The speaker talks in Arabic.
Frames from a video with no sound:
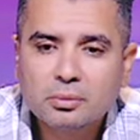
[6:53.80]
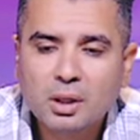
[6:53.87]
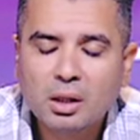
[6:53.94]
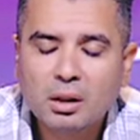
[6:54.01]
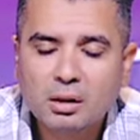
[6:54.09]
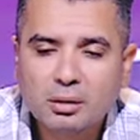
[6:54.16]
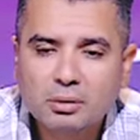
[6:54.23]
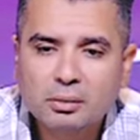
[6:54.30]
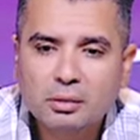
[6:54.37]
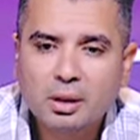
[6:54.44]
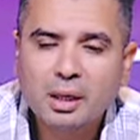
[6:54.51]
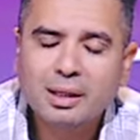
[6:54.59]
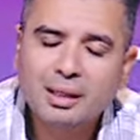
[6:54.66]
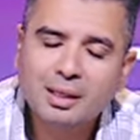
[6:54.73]
اه
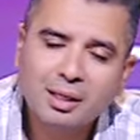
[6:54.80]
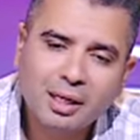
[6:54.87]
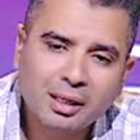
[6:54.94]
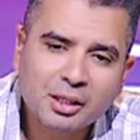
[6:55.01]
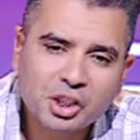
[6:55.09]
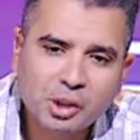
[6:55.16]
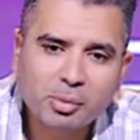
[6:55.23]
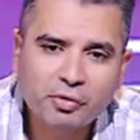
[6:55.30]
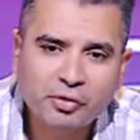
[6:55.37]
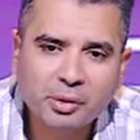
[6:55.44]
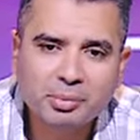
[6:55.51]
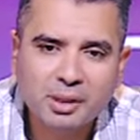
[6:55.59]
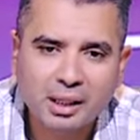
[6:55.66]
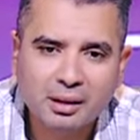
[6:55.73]
انا كده يعني شبه
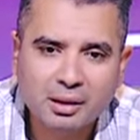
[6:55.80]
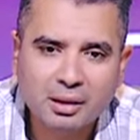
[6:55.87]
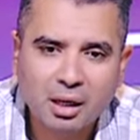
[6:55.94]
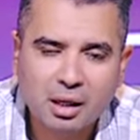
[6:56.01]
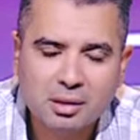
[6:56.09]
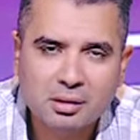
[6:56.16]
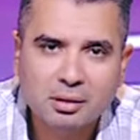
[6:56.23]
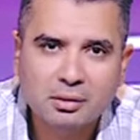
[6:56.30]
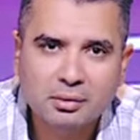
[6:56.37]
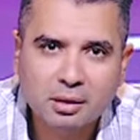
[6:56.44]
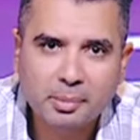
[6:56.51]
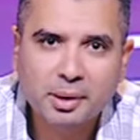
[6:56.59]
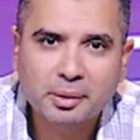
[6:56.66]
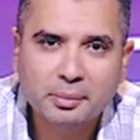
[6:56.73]
فهمت يعني ايه اللي حصل
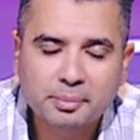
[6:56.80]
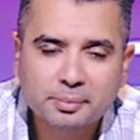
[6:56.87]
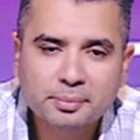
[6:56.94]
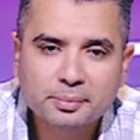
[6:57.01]
تمام